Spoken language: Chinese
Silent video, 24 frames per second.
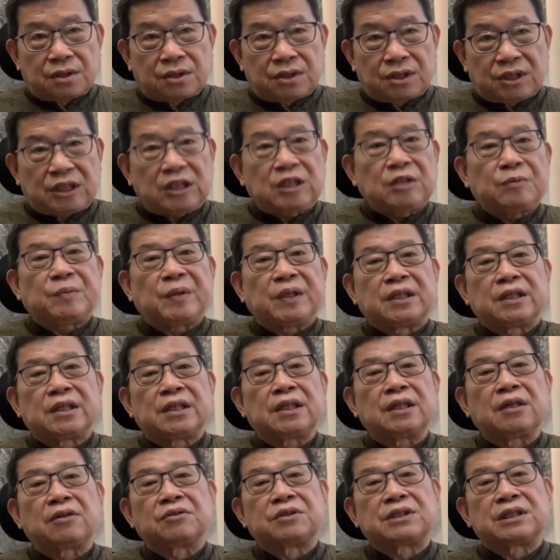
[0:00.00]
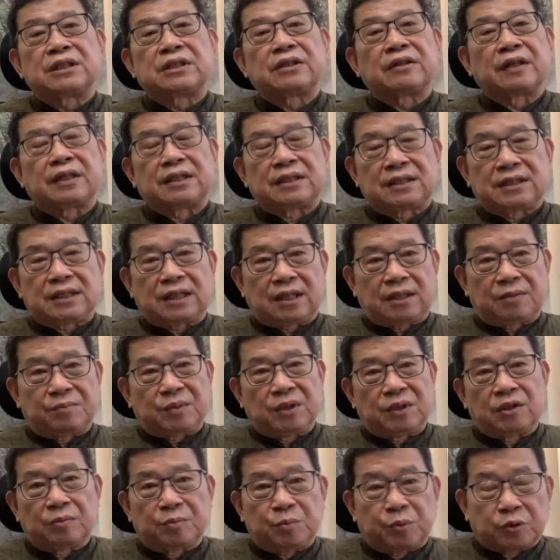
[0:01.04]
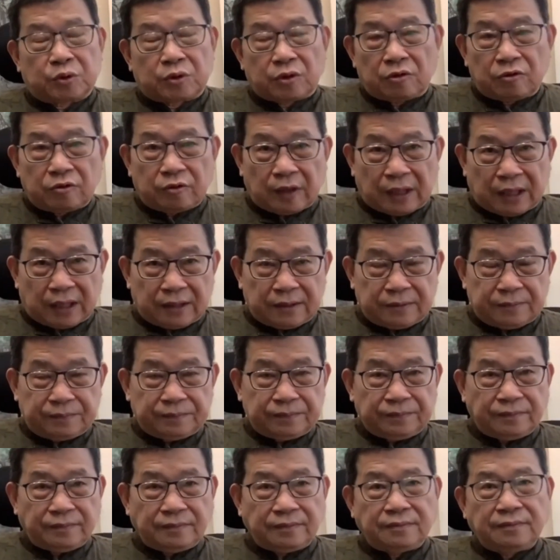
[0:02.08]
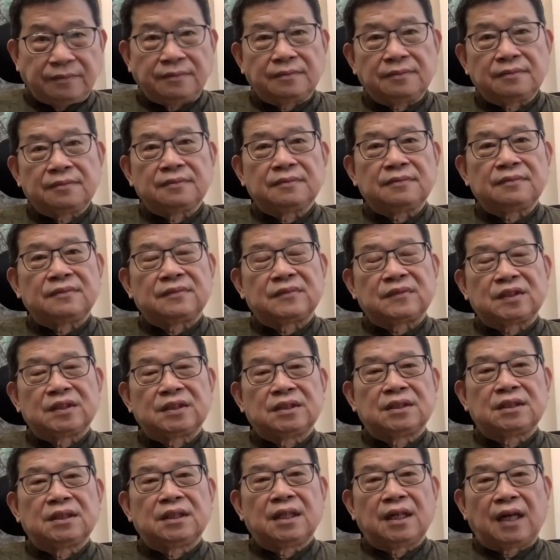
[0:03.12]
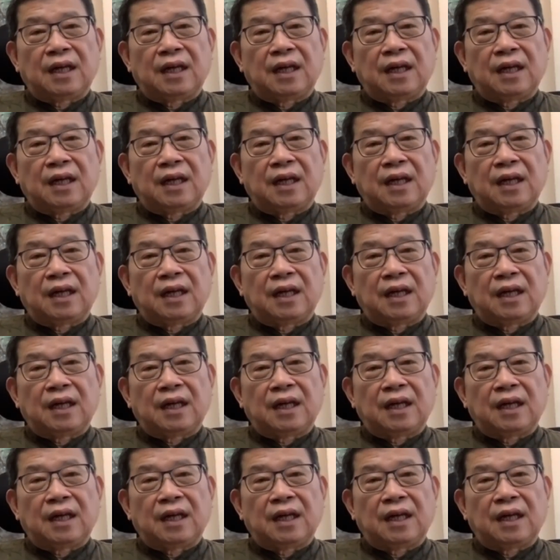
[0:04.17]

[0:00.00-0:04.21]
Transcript: 基本的要件都还在，比如普通话，嗯，